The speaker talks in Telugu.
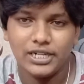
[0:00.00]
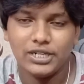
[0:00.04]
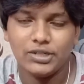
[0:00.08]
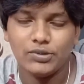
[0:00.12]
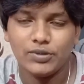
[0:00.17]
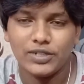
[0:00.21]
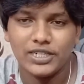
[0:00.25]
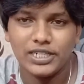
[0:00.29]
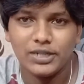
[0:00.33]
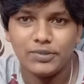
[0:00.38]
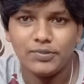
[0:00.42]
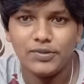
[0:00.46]

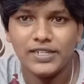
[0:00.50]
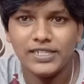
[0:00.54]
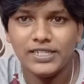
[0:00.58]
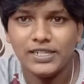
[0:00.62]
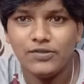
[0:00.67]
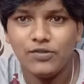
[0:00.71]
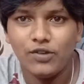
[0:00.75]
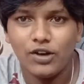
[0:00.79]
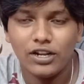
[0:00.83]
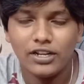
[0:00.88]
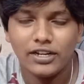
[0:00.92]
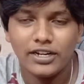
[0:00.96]
ట్విట్టర్ పేజ్ని
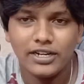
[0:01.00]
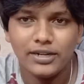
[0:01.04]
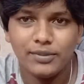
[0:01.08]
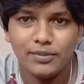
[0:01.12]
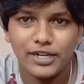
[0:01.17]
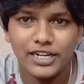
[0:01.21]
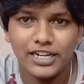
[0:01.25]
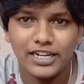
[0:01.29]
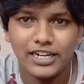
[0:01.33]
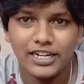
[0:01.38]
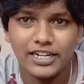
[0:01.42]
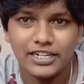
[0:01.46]
ఫాలో కండి
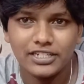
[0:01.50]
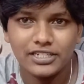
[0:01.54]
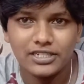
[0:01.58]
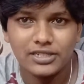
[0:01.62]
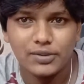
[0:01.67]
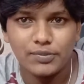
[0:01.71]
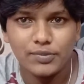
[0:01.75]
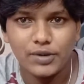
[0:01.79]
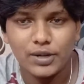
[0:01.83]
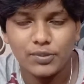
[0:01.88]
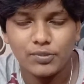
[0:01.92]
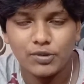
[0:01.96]
మరిన్ని లేటెస్ట్
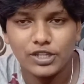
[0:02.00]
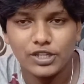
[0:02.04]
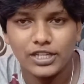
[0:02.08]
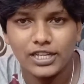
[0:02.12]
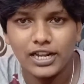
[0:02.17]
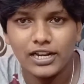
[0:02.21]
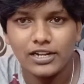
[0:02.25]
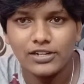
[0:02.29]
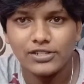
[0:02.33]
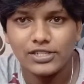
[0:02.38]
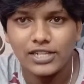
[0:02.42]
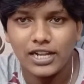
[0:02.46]
అప్డేట్
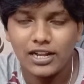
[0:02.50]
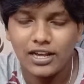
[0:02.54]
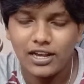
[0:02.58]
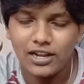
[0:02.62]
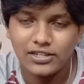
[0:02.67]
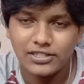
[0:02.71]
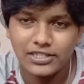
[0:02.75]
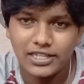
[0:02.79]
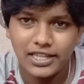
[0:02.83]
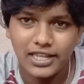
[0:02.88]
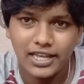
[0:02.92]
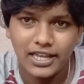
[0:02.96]
పొందగలరు సలహాలు
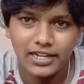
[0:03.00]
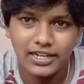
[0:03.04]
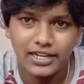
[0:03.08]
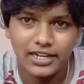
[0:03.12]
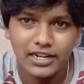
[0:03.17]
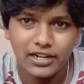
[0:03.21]
సందేహాలు